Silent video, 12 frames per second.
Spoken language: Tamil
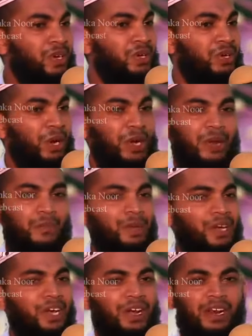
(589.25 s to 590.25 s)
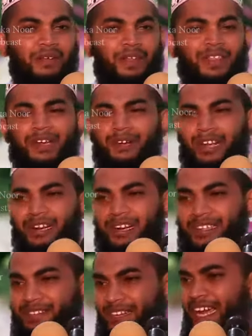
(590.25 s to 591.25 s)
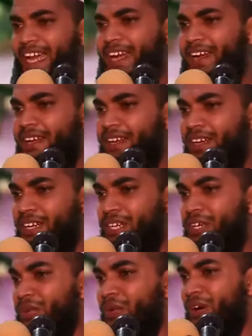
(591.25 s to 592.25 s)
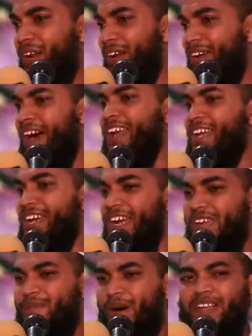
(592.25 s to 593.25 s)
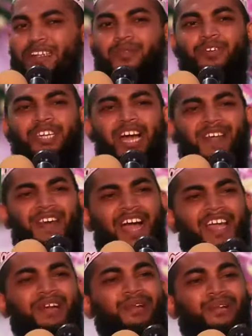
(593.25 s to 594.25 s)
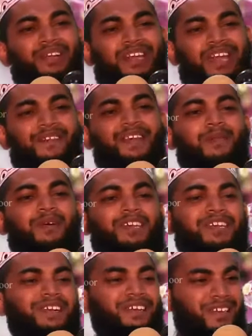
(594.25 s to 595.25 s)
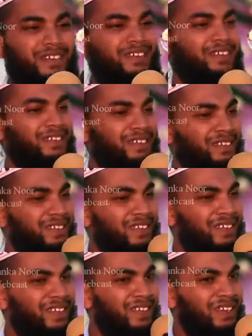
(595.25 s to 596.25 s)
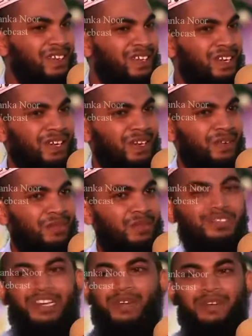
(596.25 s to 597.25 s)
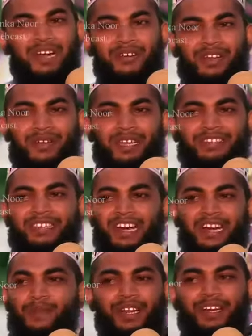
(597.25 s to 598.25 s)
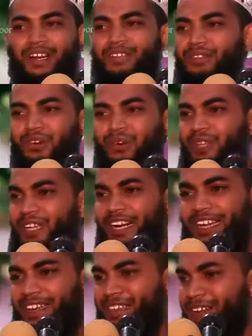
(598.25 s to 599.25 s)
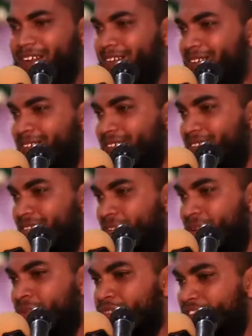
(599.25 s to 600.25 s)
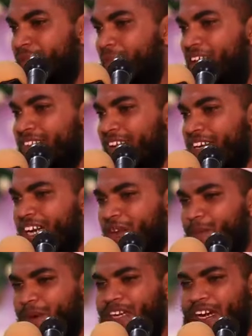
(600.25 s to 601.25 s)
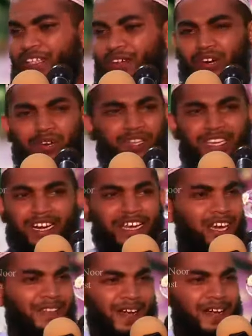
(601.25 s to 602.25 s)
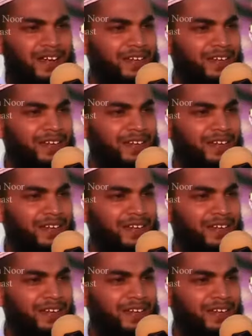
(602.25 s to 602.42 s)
இறை நம்பிக்கை வந்தவர்களிடத்திலே இது போன்ற காரியங்களை பார்க்க முடியாதா என்ற ஒரு கேள்வி எமக்கு எழுகிறது முஸ்லிம்களுடைய வைத்தியர்கள் இப்படி நடந்து கொள்வது கிடையாதா முஸ்லிம் ஆசான்கள் இப்படி நடந்து கொள்வது கிடையாதா